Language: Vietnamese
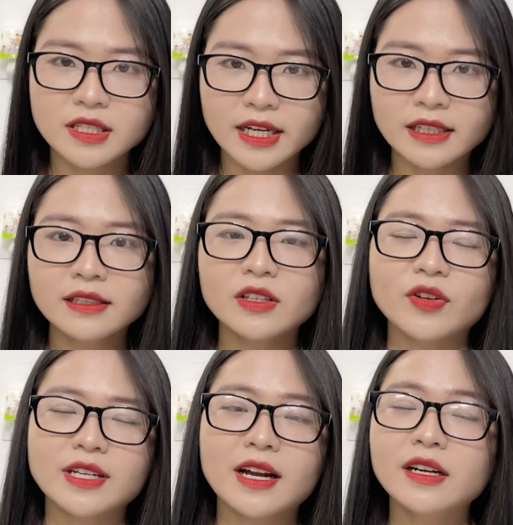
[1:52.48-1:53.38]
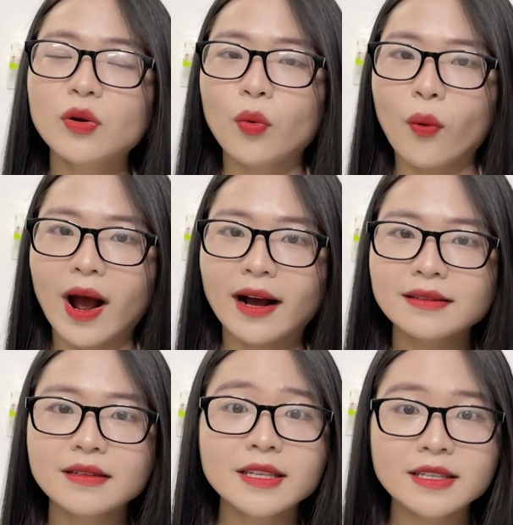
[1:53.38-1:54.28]
chính đó chính là nước khoáng
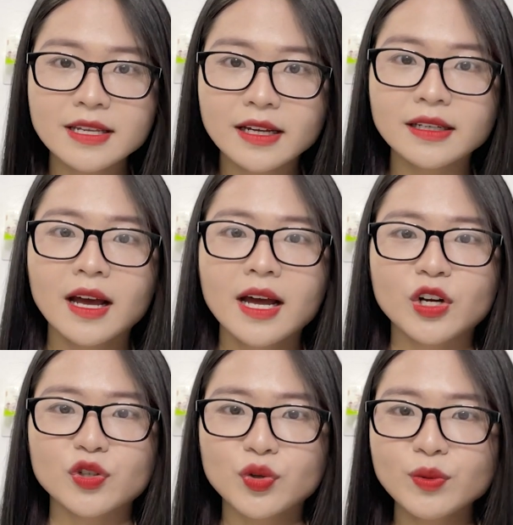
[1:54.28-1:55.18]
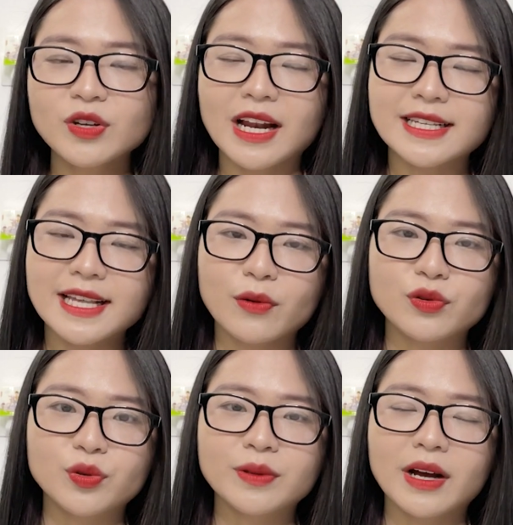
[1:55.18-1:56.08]
thiên nhiên. Nó giúp cho làn da của
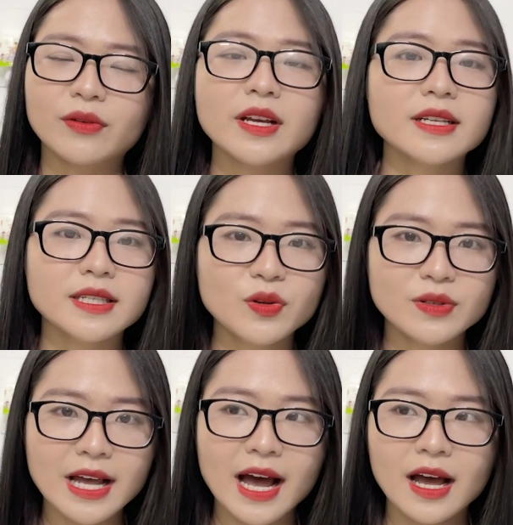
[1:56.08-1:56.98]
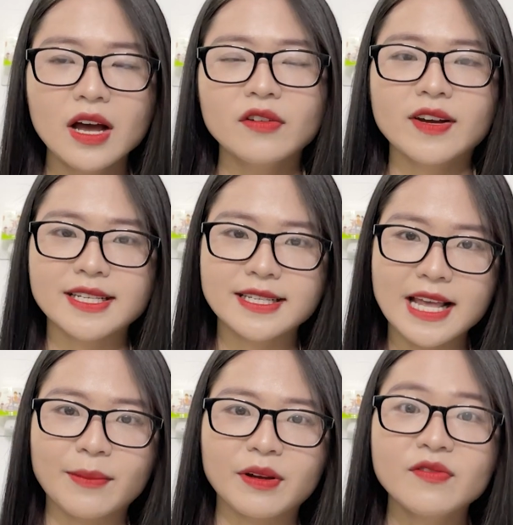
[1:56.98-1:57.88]
chúng ta có thể dịu da và
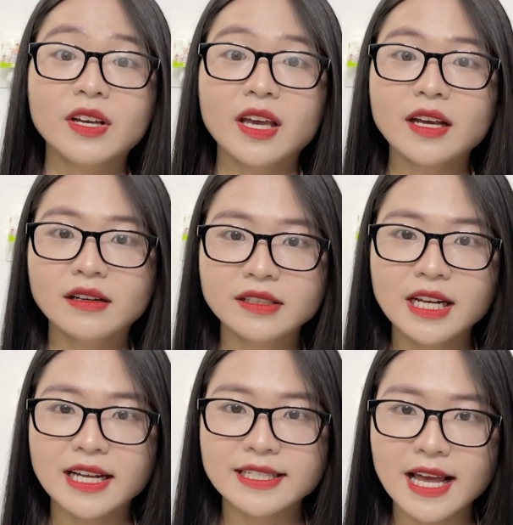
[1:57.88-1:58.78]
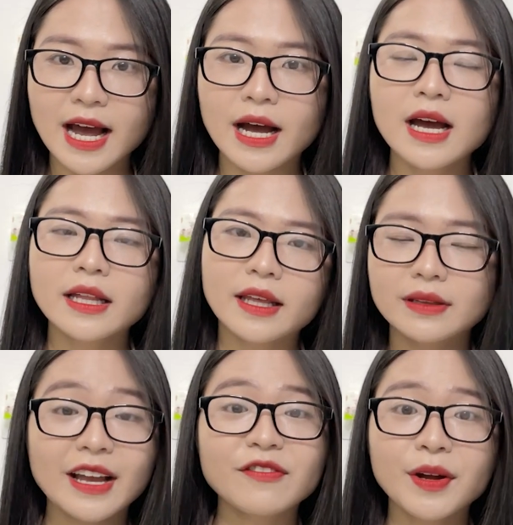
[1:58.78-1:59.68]
giảm cái việc kích ứng trên làn da.
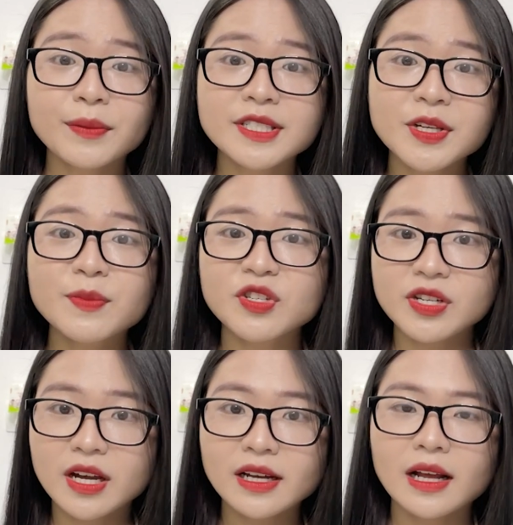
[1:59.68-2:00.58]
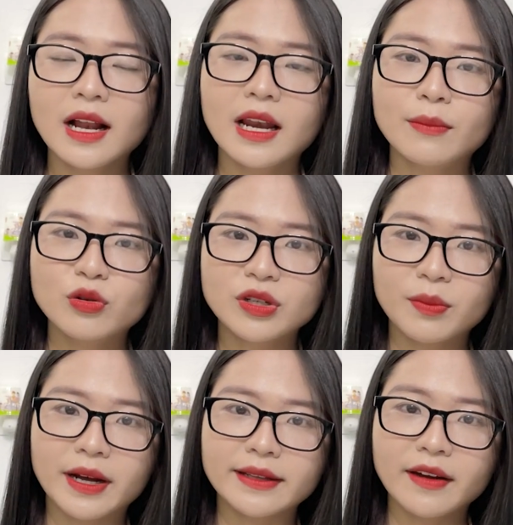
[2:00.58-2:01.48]
Thành phần GBCA là một
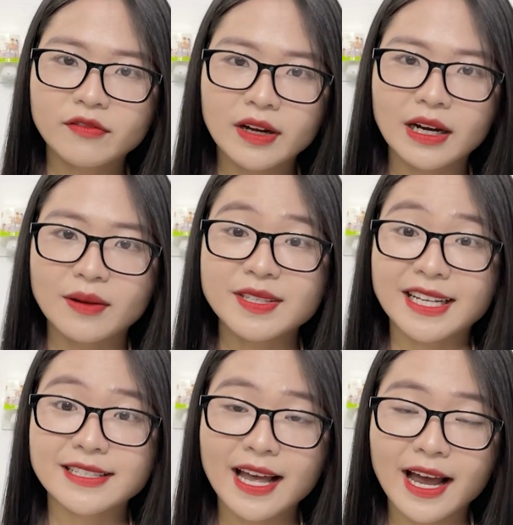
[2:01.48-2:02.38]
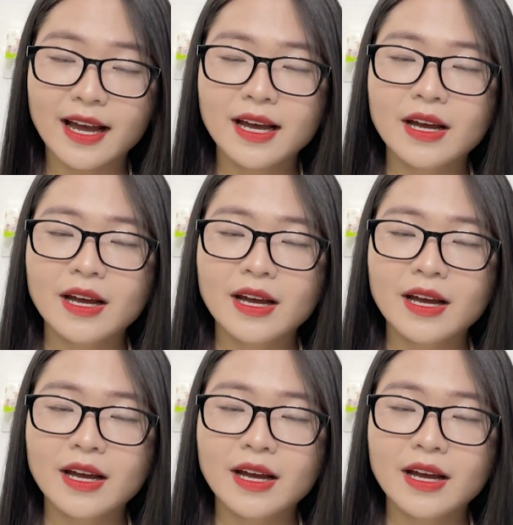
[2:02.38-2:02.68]
trong cái thành phần làm sạch da